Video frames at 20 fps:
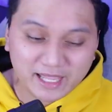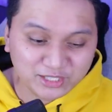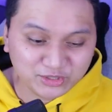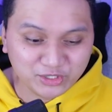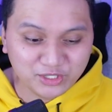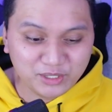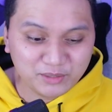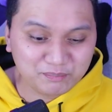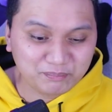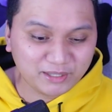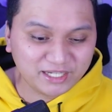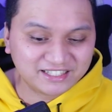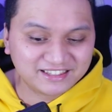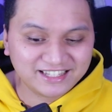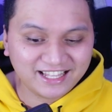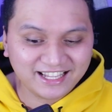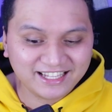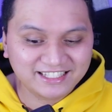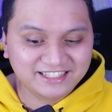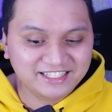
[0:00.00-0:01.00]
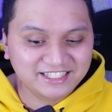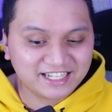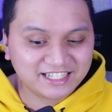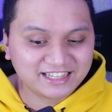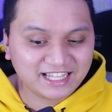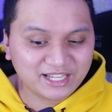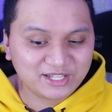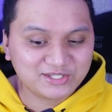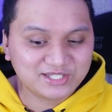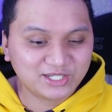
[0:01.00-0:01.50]
Eto yung part na hindi na
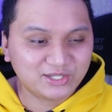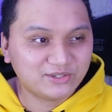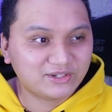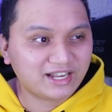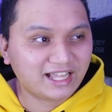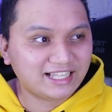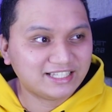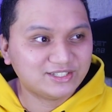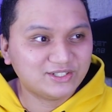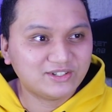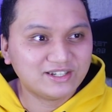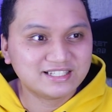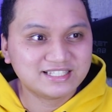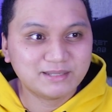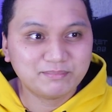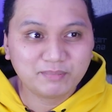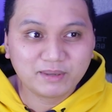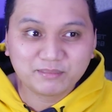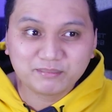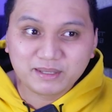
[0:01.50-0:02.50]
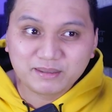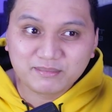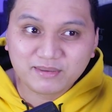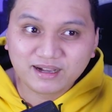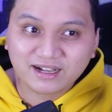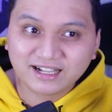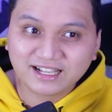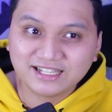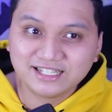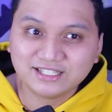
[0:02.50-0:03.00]
tayo sigurado kasi pag may
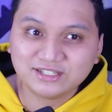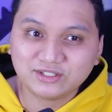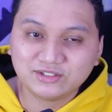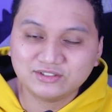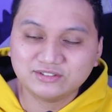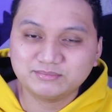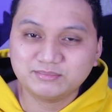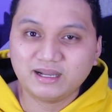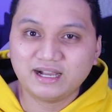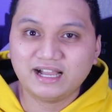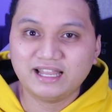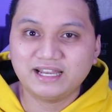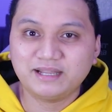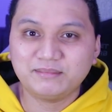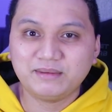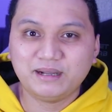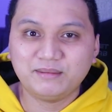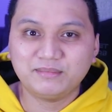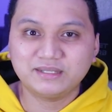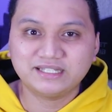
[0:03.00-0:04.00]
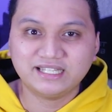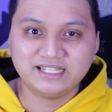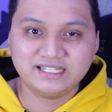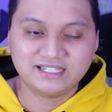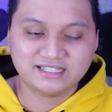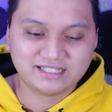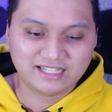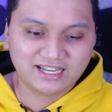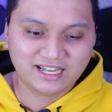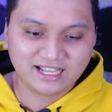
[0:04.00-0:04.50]
mga ganitong mga namamatay
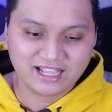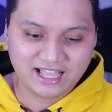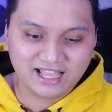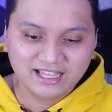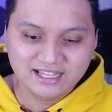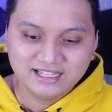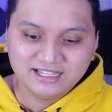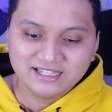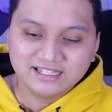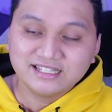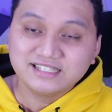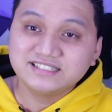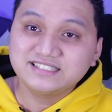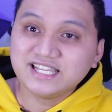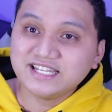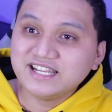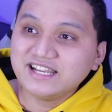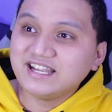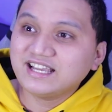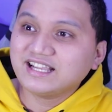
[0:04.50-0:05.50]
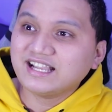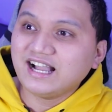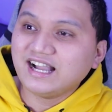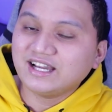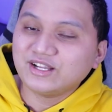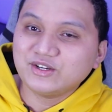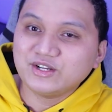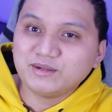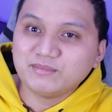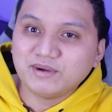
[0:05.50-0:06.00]
na talaga, Diyan na
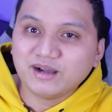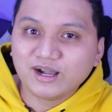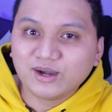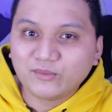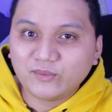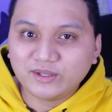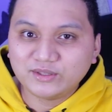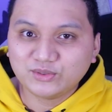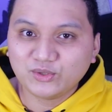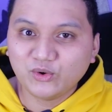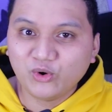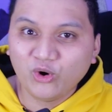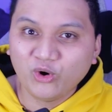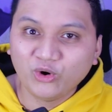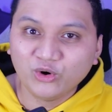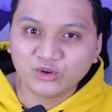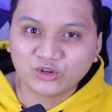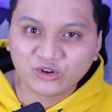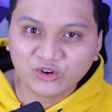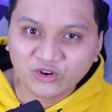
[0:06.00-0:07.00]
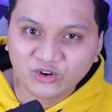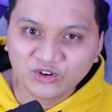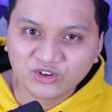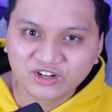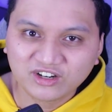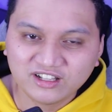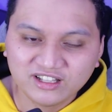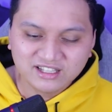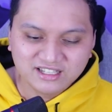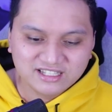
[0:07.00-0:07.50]
nagkakaroon ng mga kwentong horror.